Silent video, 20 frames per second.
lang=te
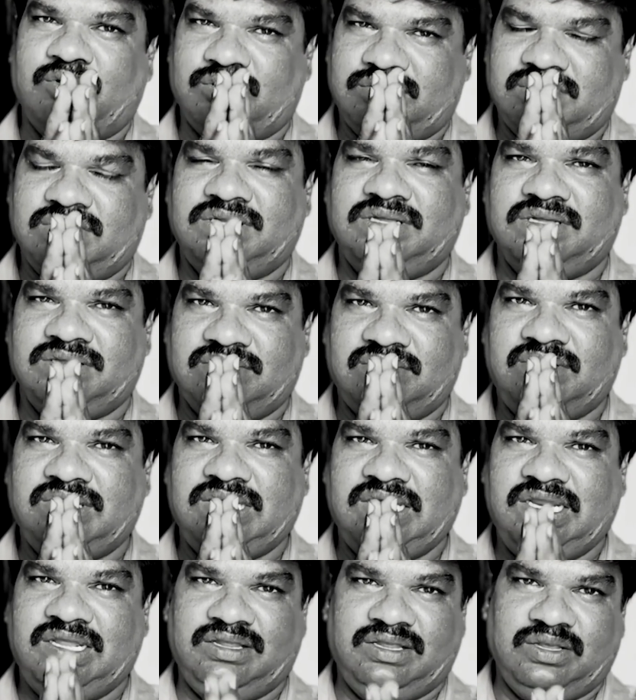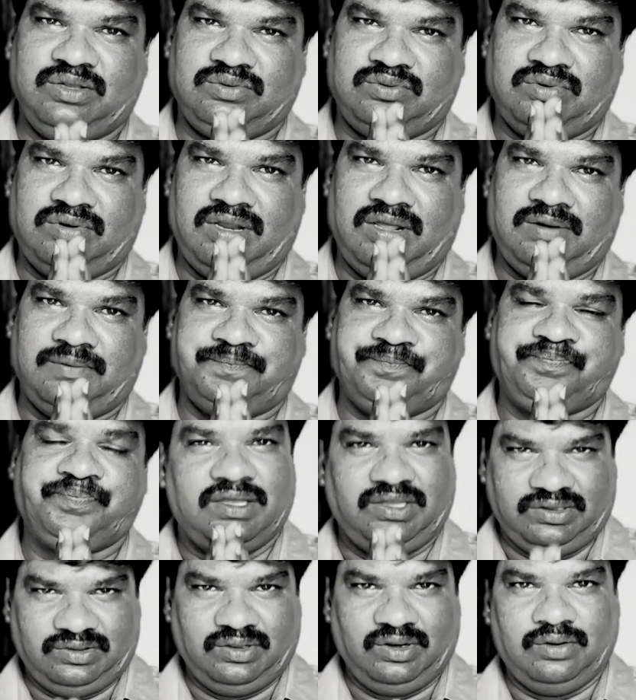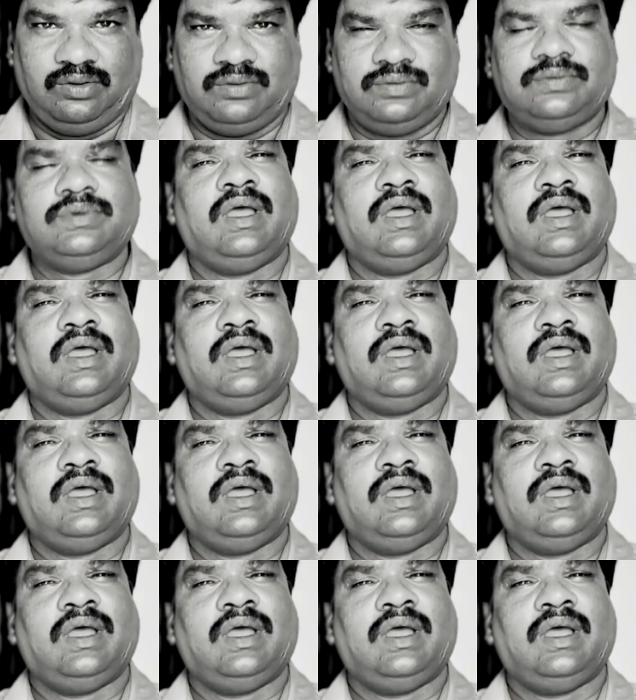కృతజ్ఞతలు తెలియజేస్తున్నాను ఇందులో